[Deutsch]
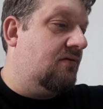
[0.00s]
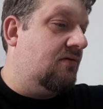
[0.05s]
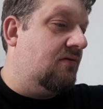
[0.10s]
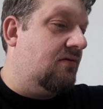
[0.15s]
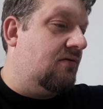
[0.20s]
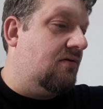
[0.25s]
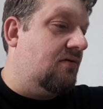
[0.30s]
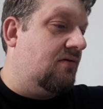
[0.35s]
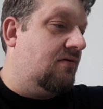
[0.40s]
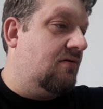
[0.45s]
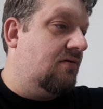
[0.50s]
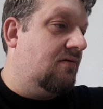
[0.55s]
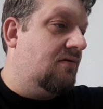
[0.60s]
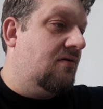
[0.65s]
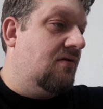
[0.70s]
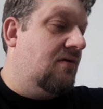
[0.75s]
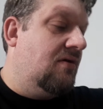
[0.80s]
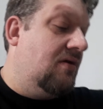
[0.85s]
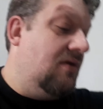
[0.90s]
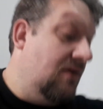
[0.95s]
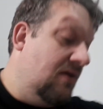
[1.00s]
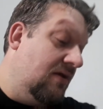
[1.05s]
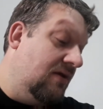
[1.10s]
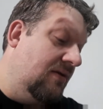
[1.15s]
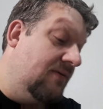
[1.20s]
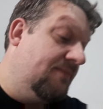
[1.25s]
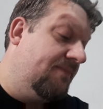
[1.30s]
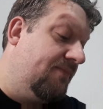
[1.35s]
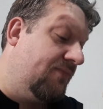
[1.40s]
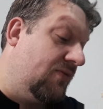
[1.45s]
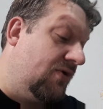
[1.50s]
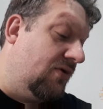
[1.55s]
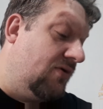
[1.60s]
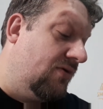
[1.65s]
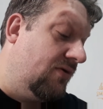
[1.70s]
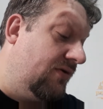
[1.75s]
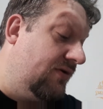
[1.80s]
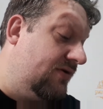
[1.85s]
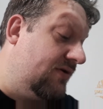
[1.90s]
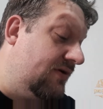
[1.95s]
Ja.
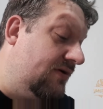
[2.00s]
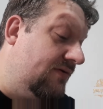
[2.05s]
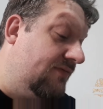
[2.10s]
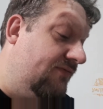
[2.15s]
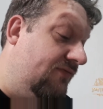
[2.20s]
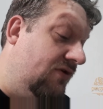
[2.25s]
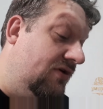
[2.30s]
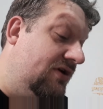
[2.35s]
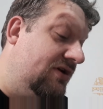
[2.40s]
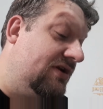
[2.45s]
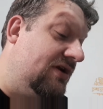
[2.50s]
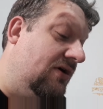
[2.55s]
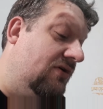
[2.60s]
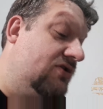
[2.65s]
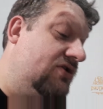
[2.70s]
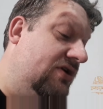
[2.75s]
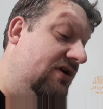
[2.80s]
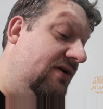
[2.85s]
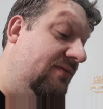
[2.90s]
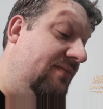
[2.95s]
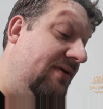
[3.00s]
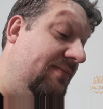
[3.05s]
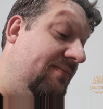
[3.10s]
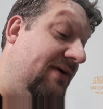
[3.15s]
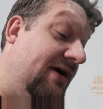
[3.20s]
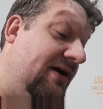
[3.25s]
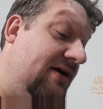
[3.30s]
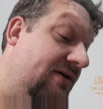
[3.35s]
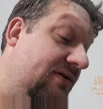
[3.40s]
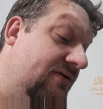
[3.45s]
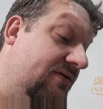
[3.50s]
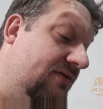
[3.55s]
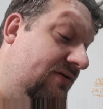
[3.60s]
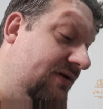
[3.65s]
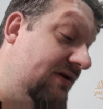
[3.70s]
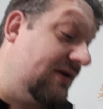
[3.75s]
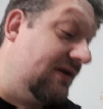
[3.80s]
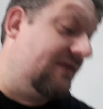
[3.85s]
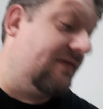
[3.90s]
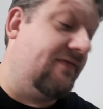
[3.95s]
Und äh, wollte ich auch schon immer machen
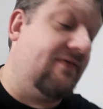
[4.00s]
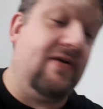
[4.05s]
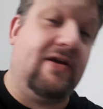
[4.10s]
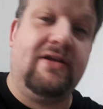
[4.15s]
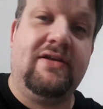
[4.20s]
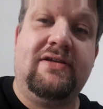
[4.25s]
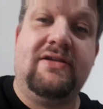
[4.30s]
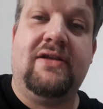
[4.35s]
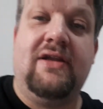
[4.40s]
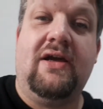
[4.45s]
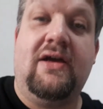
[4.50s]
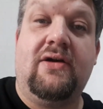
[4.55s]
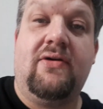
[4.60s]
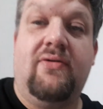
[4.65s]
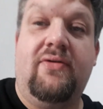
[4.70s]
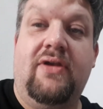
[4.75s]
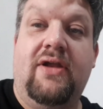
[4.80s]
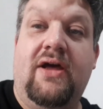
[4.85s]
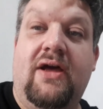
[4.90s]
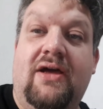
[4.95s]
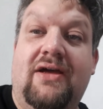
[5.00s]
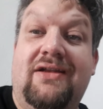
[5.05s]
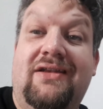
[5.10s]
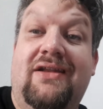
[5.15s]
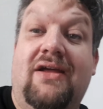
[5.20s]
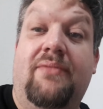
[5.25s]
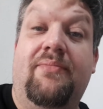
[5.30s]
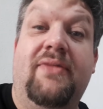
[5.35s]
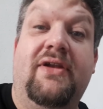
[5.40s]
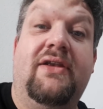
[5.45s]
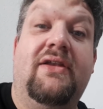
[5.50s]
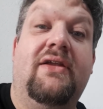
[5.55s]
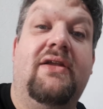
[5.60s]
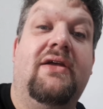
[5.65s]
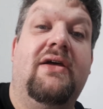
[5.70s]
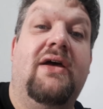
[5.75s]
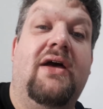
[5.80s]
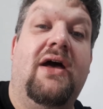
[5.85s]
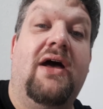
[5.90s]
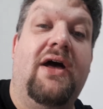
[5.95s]
und jetzt fange ich nach und nach damit
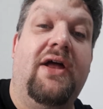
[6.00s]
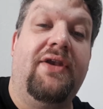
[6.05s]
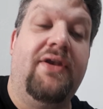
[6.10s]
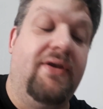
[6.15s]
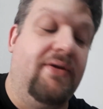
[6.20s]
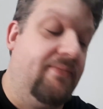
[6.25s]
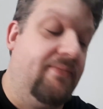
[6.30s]
an.